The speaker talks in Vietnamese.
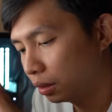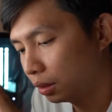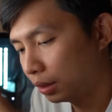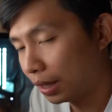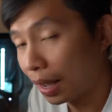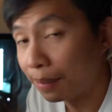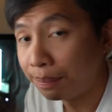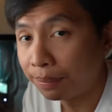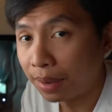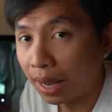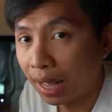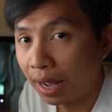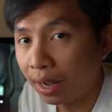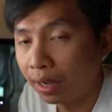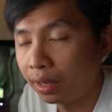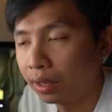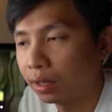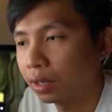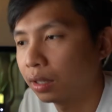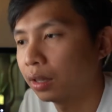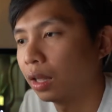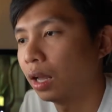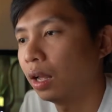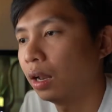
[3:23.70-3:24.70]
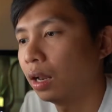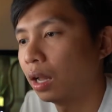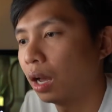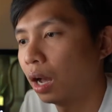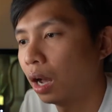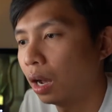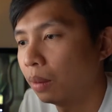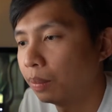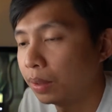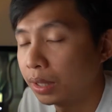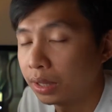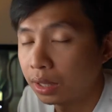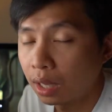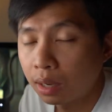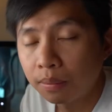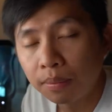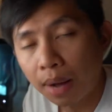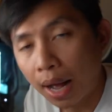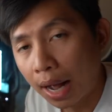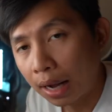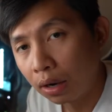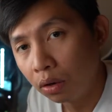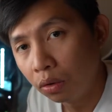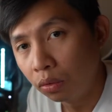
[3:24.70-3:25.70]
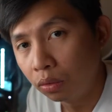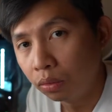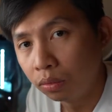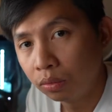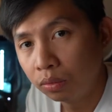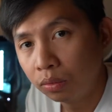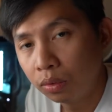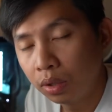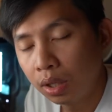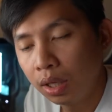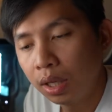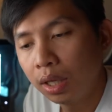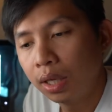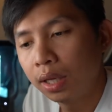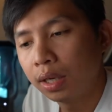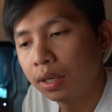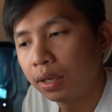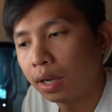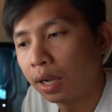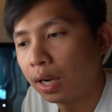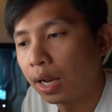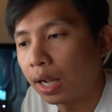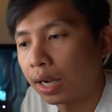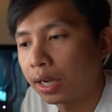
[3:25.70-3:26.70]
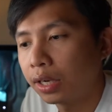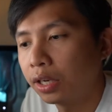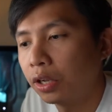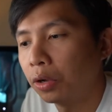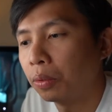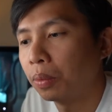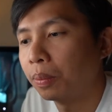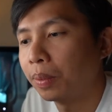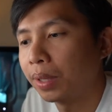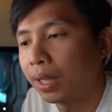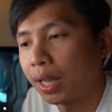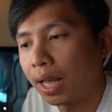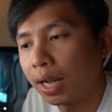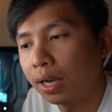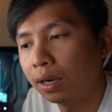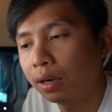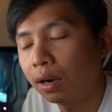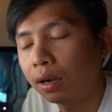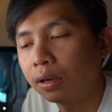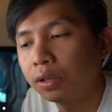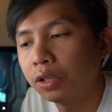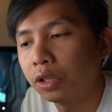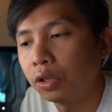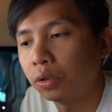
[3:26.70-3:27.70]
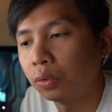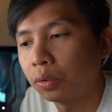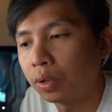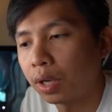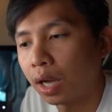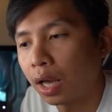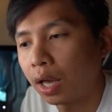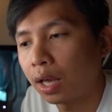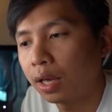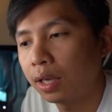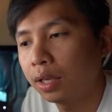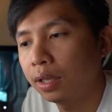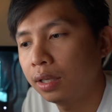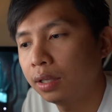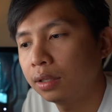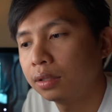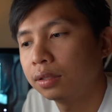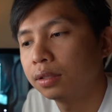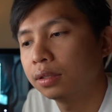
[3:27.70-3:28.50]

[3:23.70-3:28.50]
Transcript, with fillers: chậm lại có thể là họ bị thất bại luôn đó là cái điều mình thấy rất nhiều cái